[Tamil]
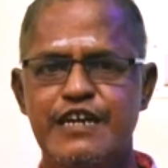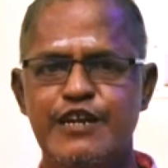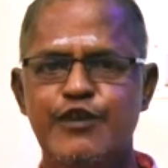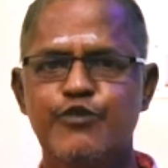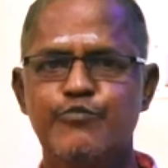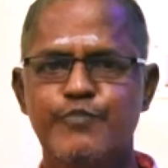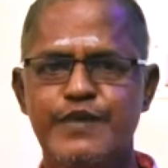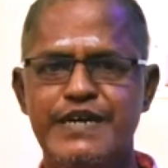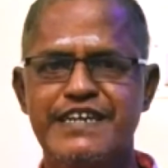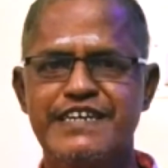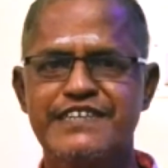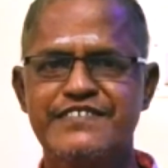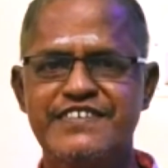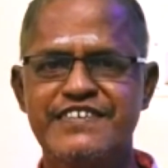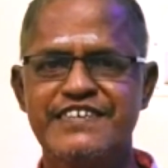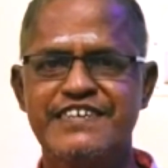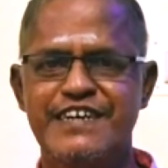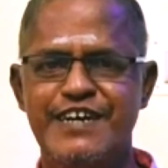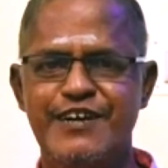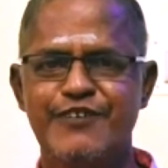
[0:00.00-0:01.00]
லவ் மேரேஜ்
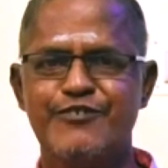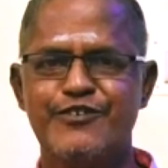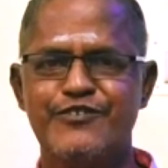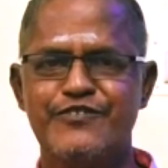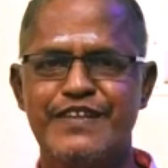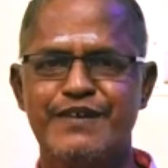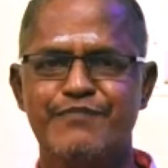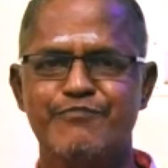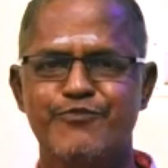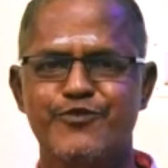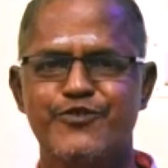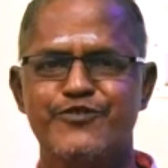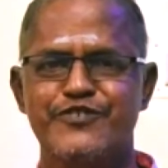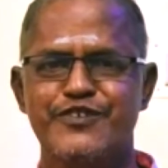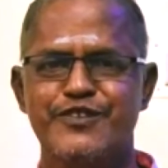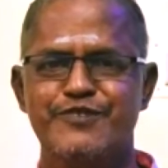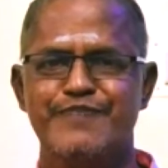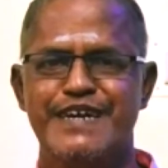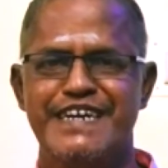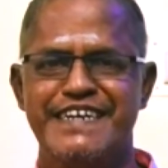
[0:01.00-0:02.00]
அவ்வளோதான்
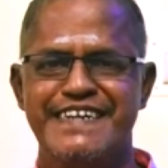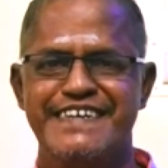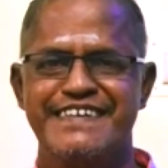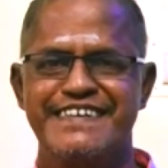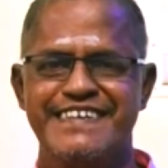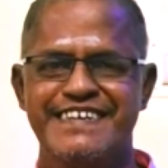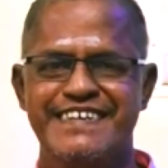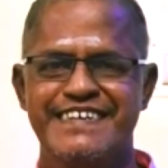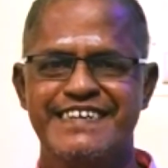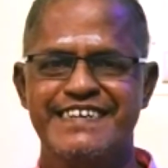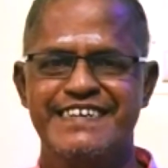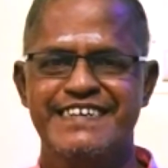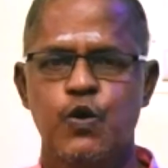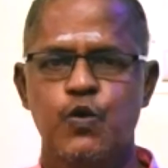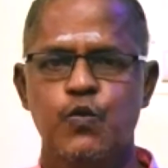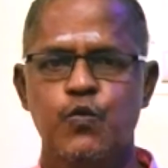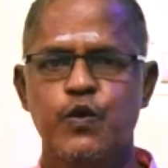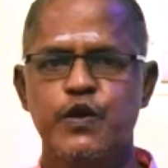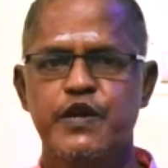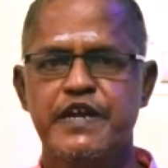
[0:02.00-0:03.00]
முடிஞ்சது மேட்டர்
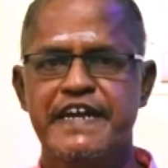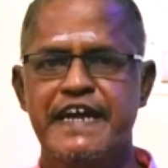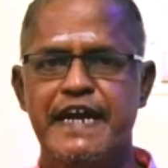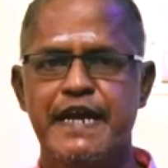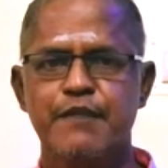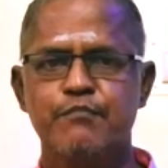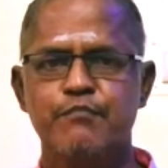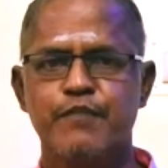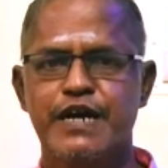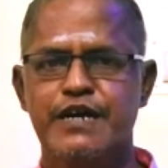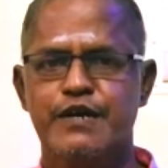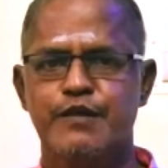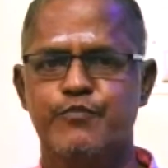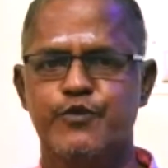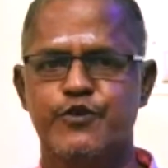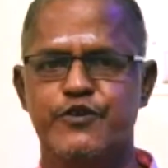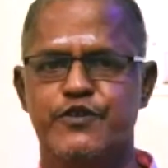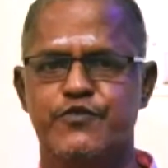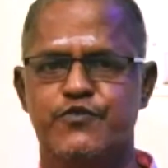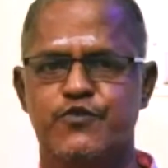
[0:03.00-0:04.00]
ஒரு இடம் பார்க்க
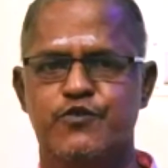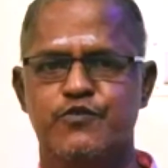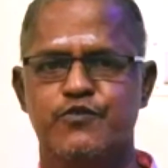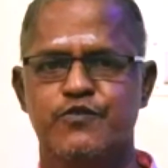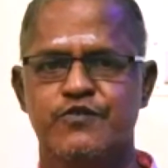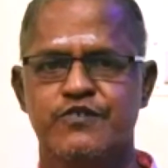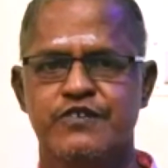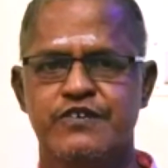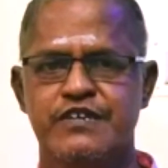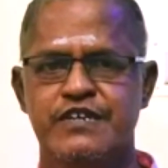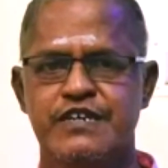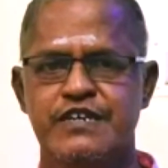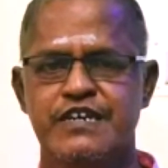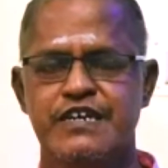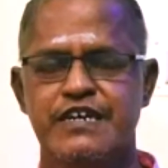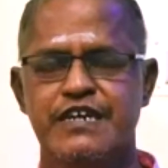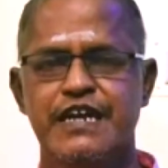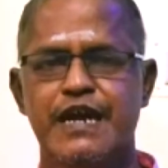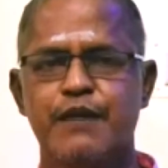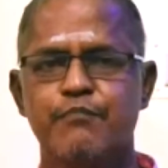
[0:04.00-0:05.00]
போயிருந்தோம்
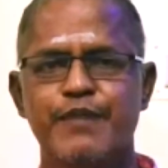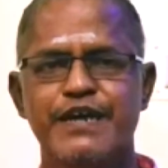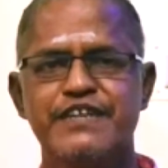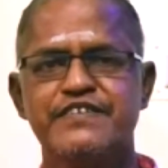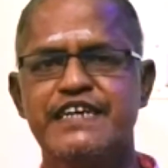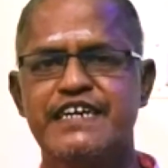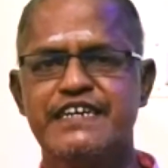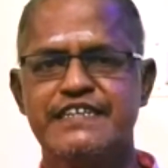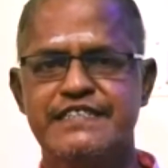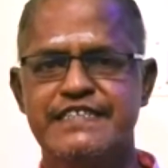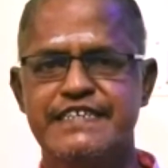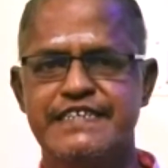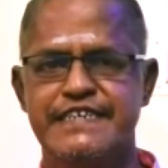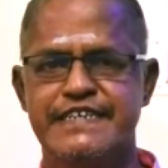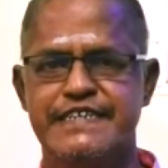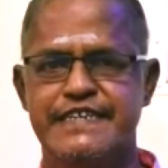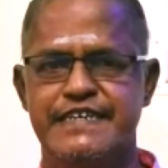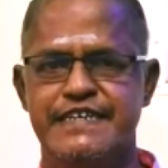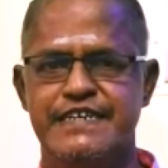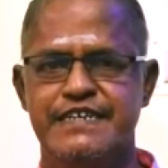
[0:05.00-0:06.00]
கிரா பஞ்சாயத்து
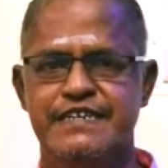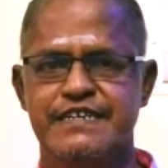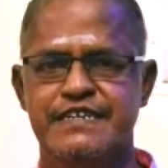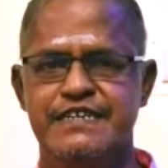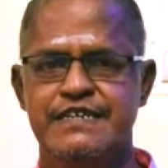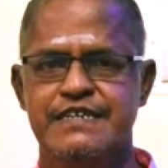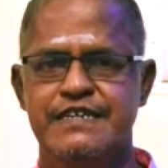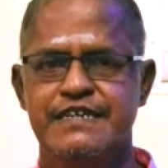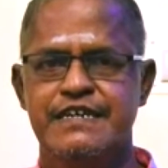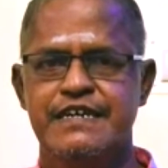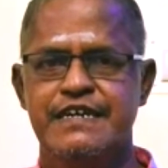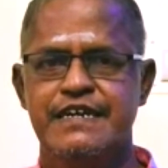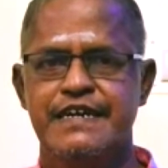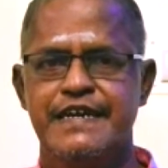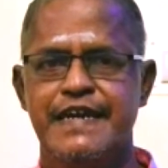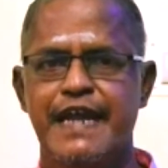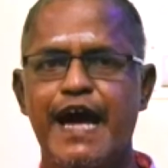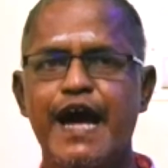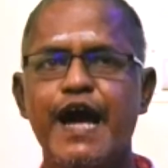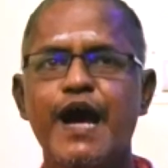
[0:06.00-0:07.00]
ஏரியா
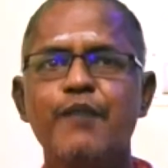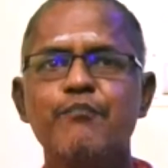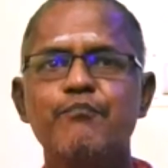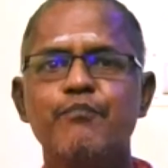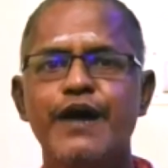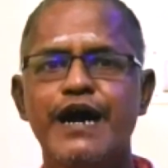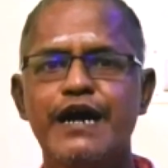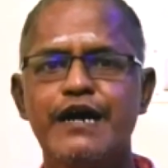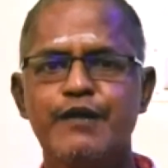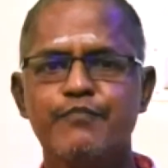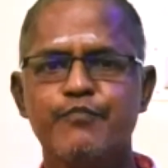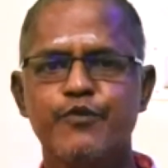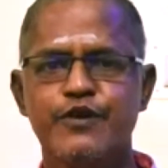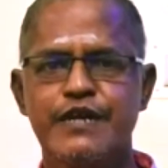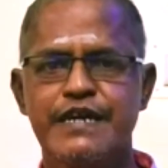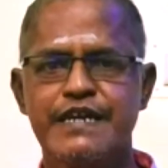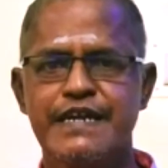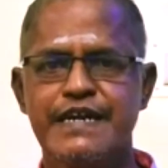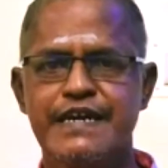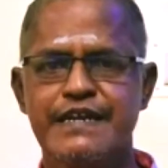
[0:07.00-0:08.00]
நான் பார்க்க
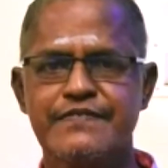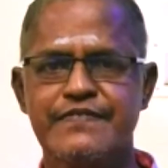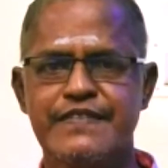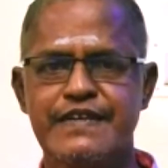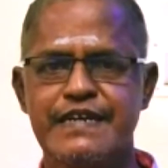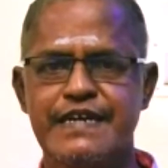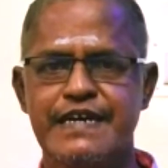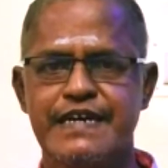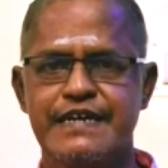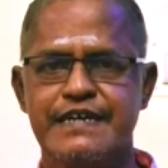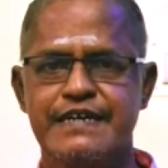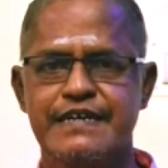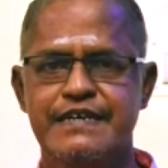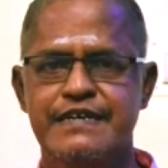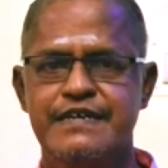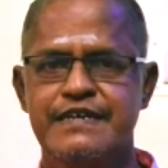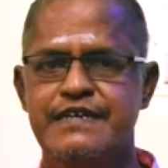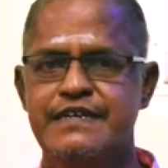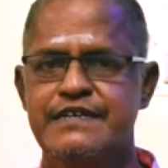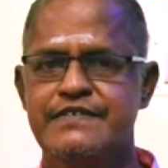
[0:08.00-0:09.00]
போன நேரத்தில்
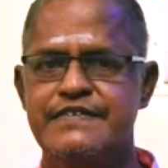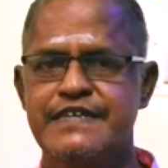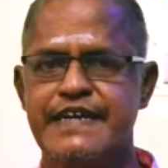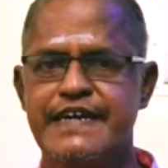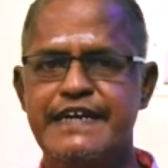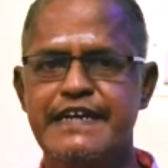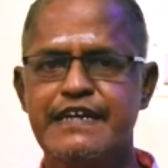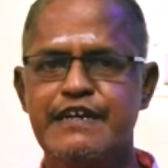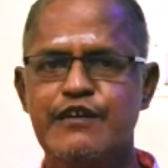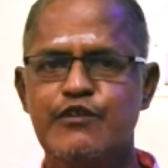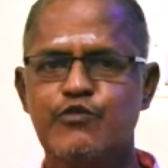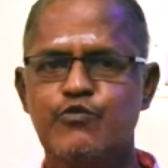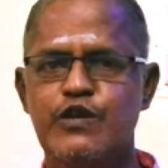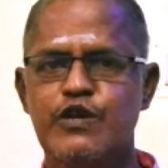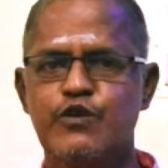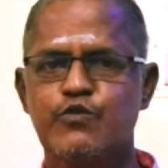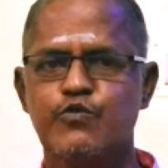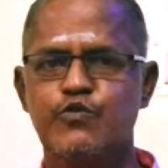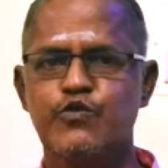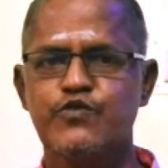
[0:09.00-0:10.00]
சைடில்
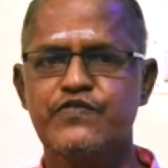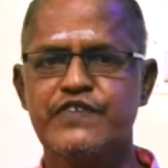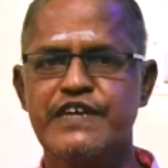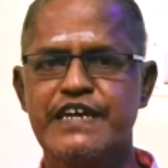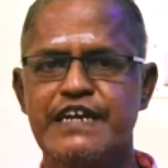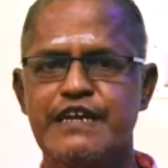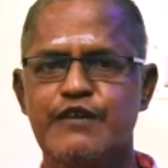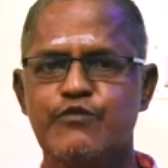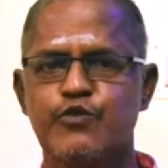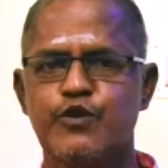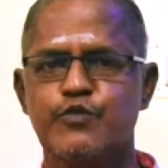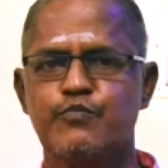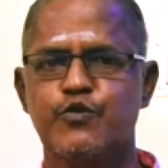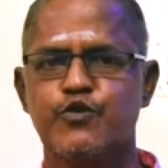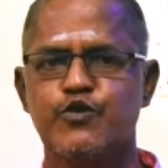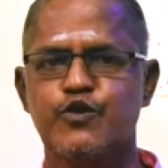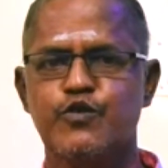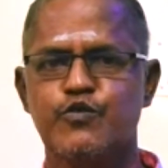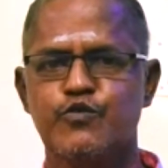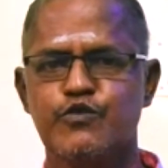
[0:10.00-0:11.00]
உள்ள குடிசையில் ஒரு
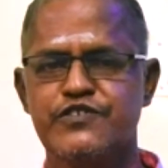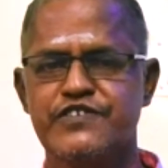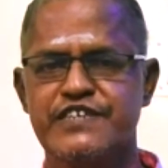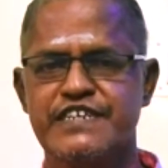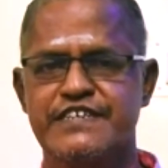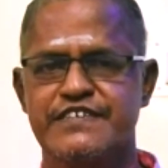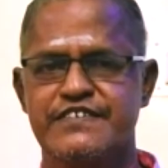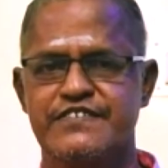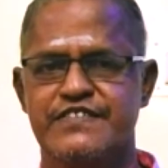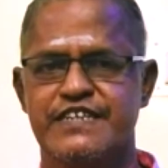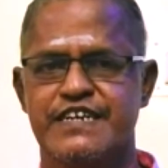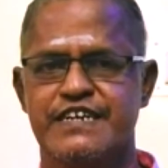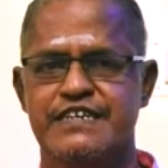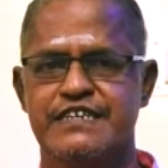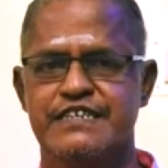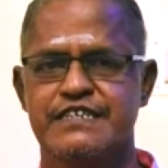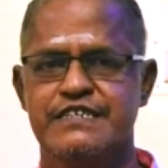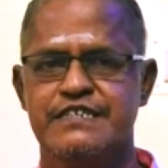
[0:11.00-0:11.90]
பொண்ணு குளிச்சுக்கிட்டு இருந்தான்